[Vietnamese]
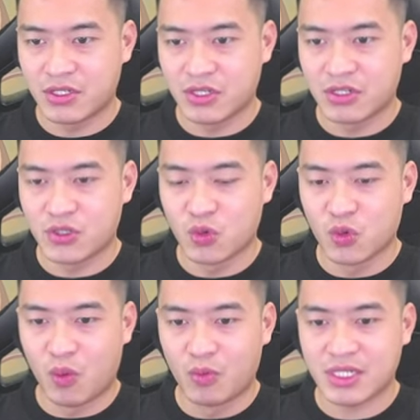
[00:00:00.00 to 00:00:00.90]
Dương su
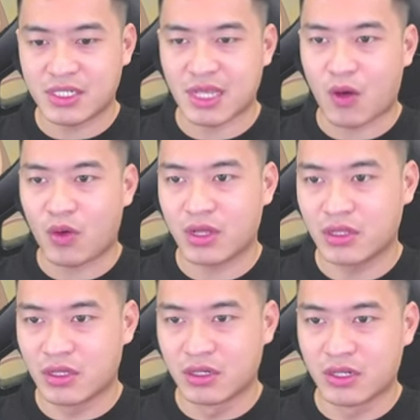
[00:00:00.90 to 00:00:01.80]
bốn mươi sáu
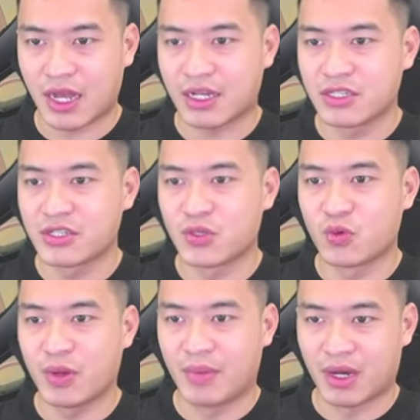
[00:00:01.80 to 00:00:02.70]
từ từ nha, cái dương su
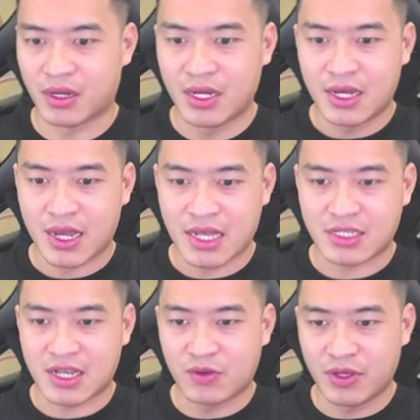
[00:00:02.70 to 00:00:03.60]
này mở càng
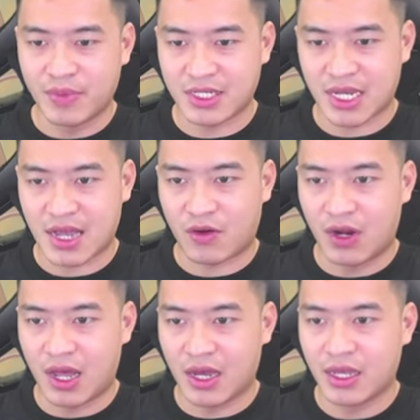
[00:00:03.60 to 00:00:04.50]
sau thì mình sẽ càng có
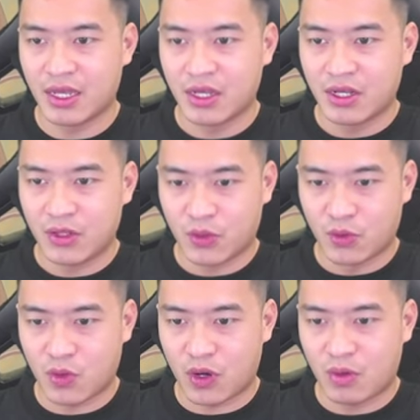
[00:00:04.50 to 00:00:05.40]
lợi.
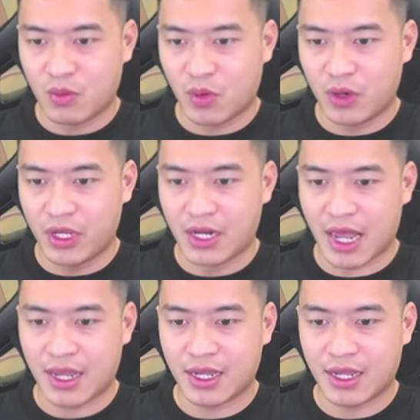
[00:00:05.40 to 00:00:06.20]
Ngộ Không ô in này.